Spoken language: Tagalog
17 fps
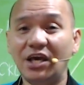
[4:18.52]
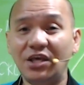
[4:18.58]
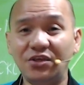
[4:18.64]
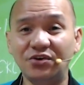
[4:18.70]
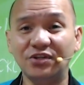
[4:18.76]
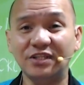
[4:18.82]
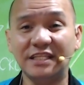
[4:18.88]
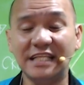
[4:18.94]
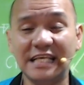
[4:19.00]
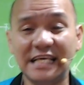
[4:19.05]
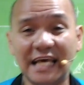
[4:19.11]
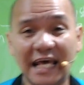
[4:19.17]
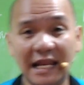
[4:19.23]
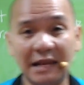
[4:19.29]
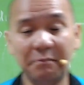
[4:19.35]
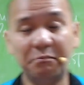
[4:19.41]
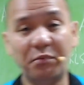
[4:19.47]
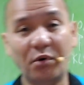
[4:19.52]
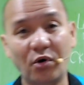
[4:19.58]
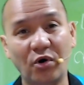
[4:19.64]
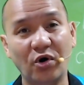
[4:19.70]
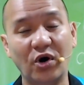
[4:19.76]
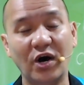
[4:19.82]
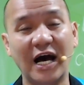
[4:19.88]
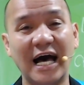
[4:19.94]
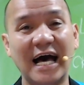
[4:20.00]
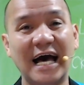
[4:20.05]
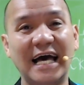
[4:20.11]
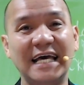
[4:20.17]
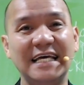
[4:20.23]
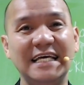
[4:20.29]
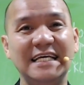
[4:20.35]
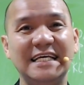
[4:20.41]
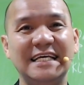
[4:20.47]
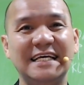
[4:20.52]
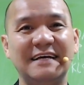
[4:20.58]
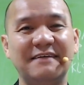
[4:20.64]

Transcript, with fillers: Yung TL po ay,